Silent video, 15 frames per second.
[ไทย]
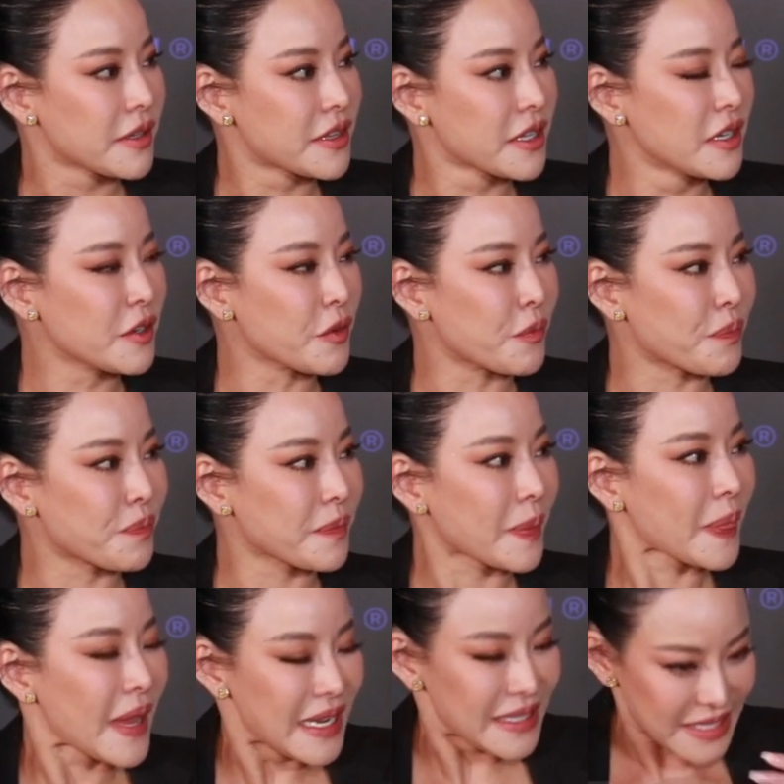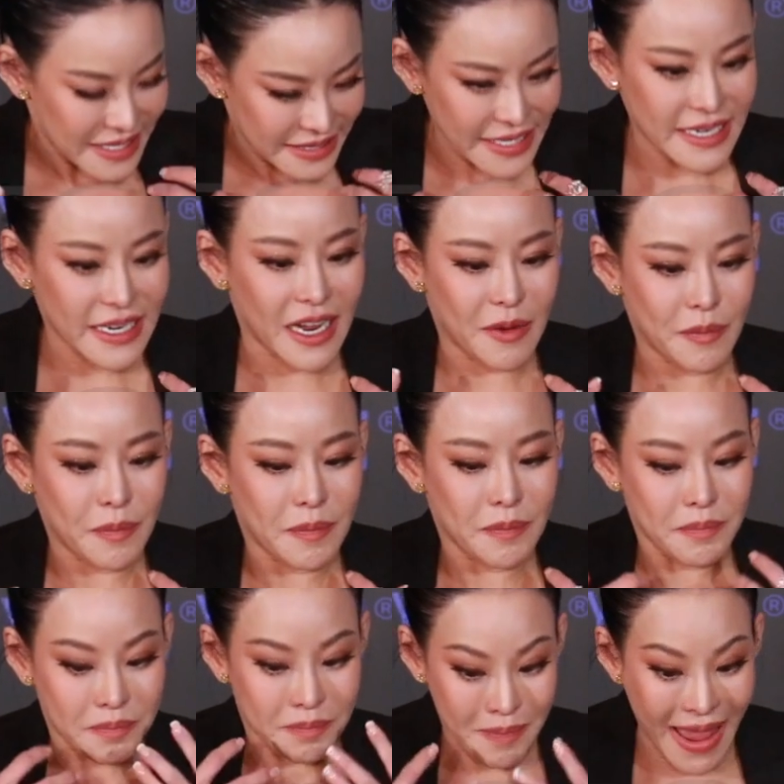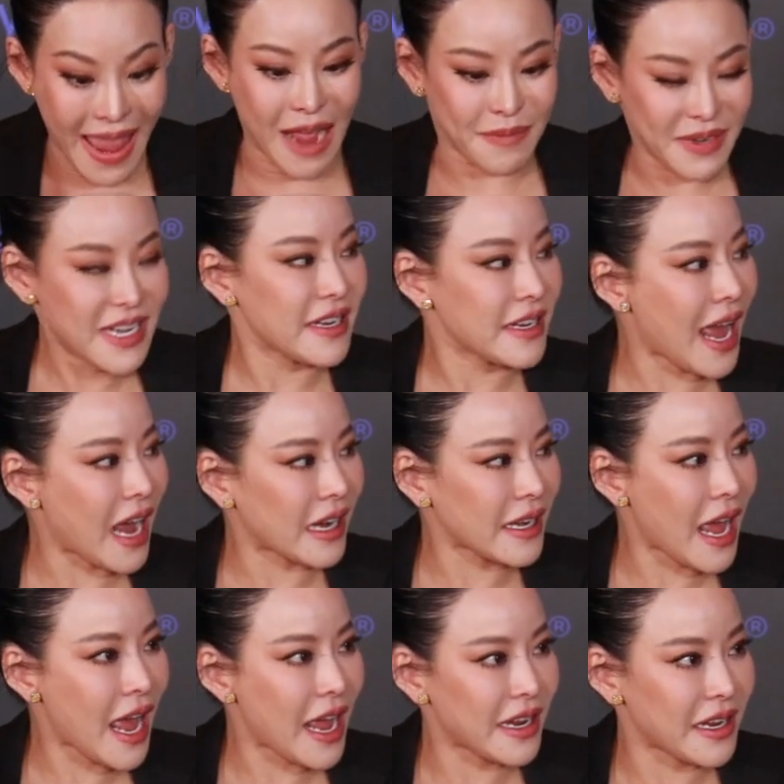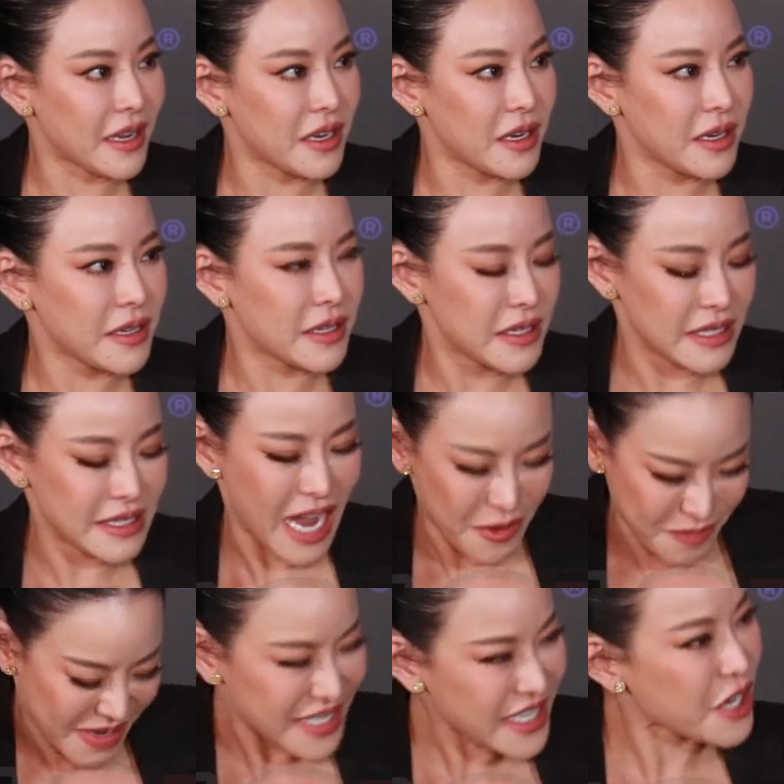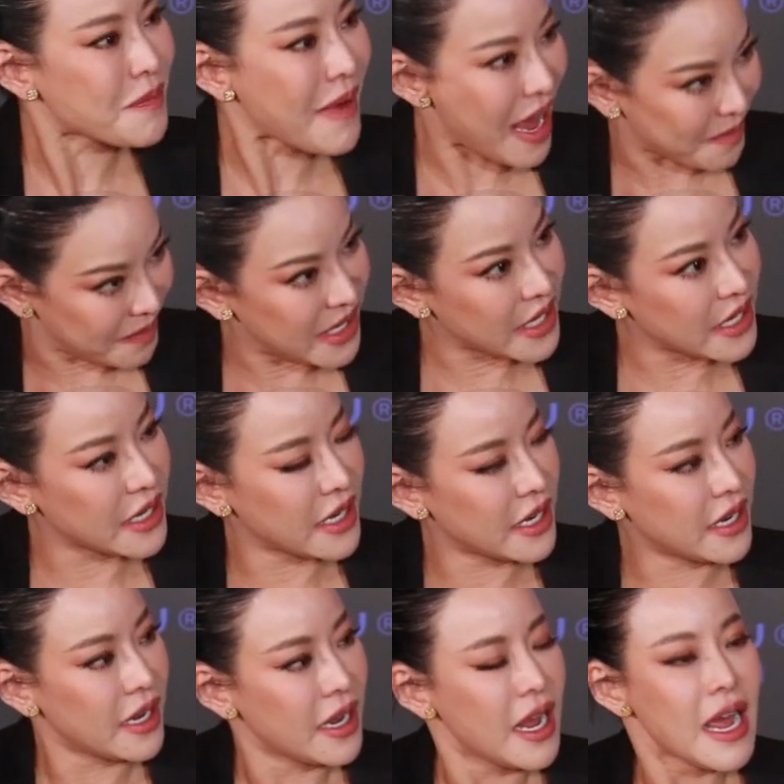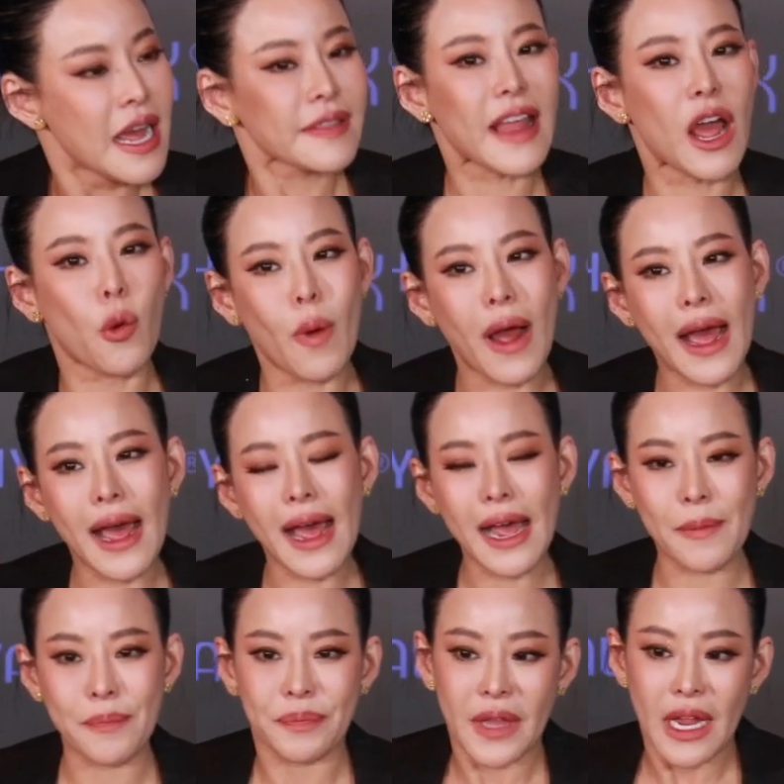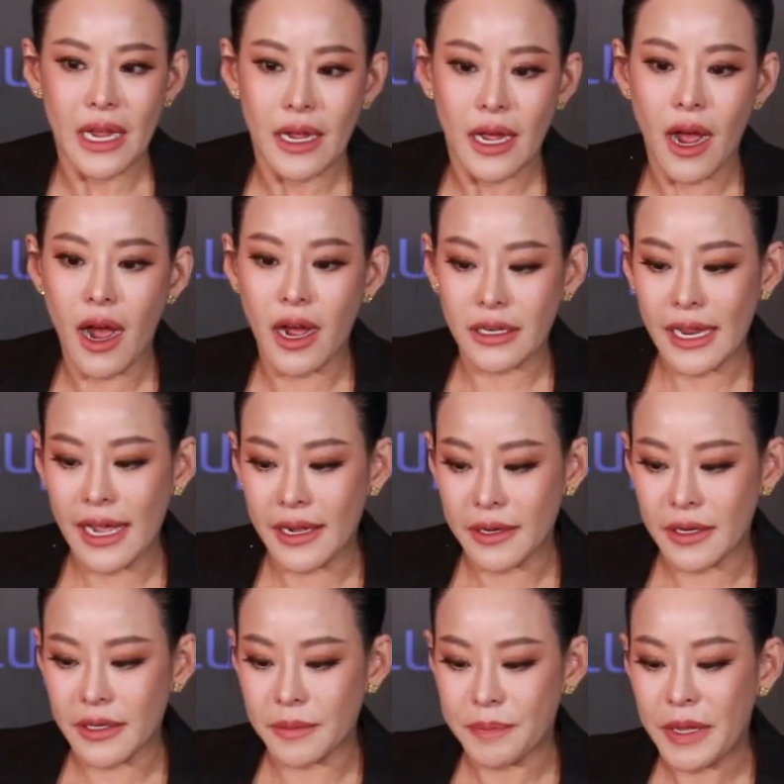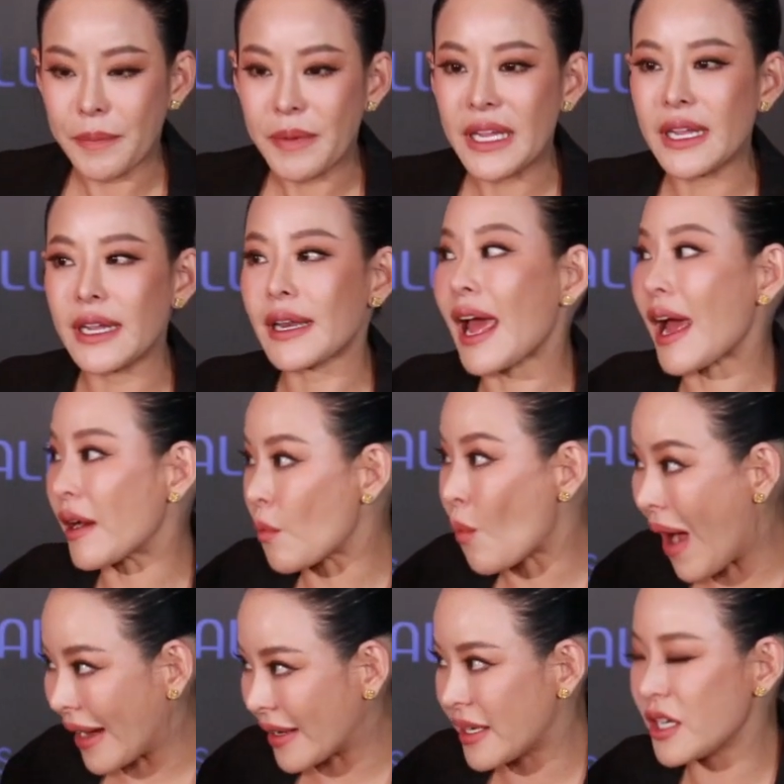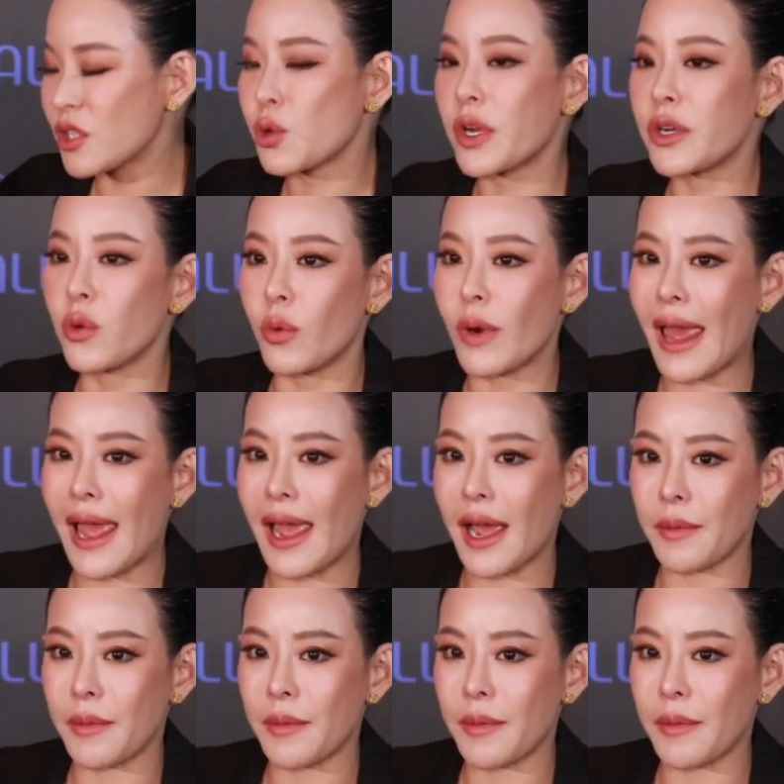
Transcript: ซึ่งจริง ๆอ่ะแบบที่หญิงอยากได้ดันไม่ใช่แบบนี้ แต่ว่าทางพี่ๆทางวัดที่ช่วยดูแล